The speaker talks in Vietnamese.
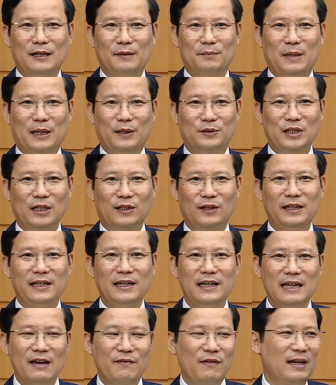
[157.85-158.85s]
và cũng rất có ý
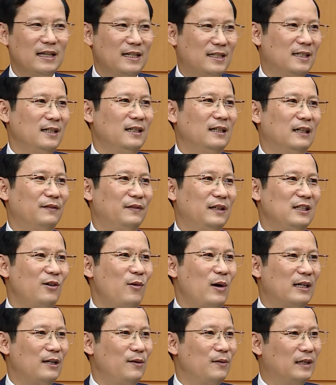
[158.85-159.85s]
nghĩa về lịch sử với những
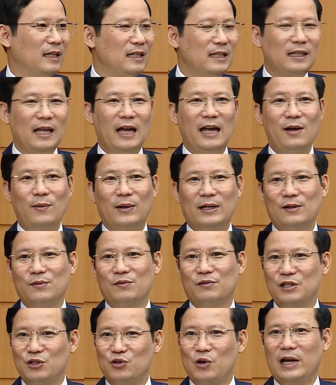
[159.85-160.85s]
hoạt động kinh tế, hoạt động
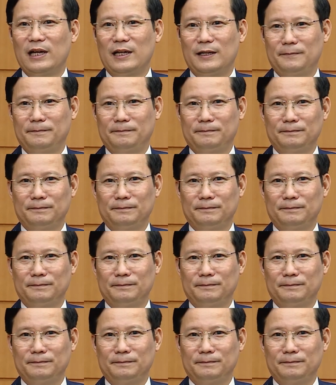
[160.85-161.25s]
kinh doanh